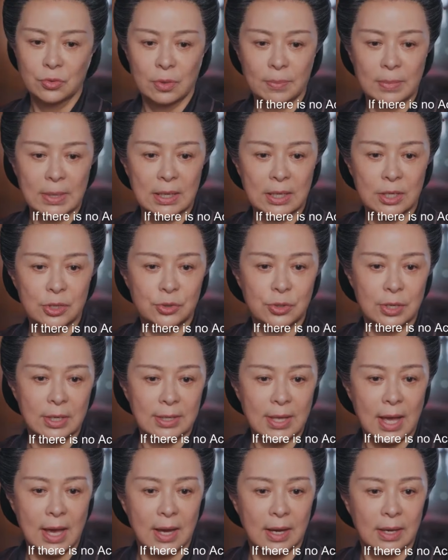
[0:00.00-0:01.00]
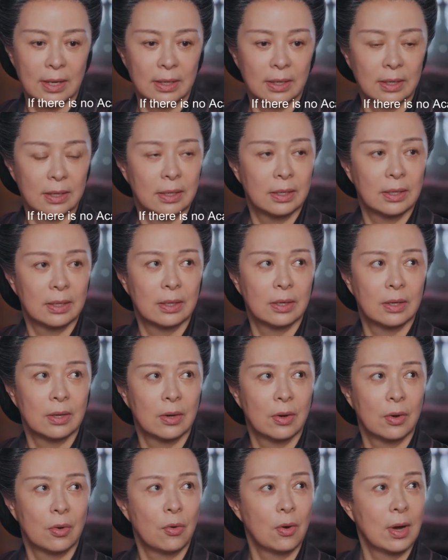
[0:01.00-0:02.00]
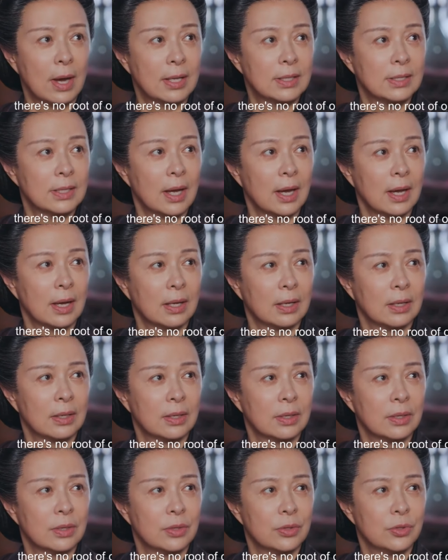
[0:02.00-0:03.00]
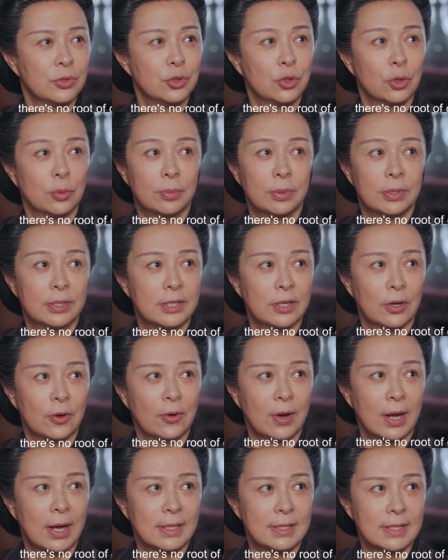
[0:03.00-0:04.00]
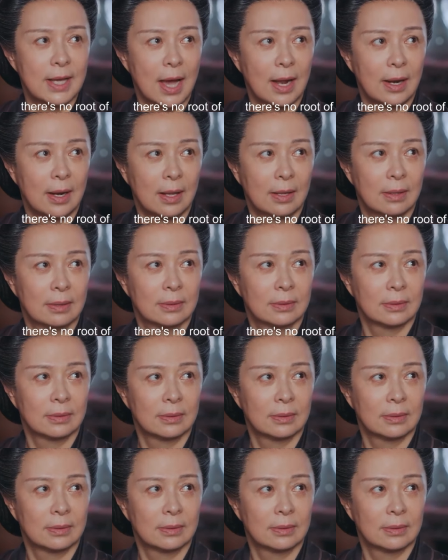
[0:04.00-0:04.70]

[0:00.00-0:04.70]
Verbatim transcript: 若没了学堂，花家就不是花家了。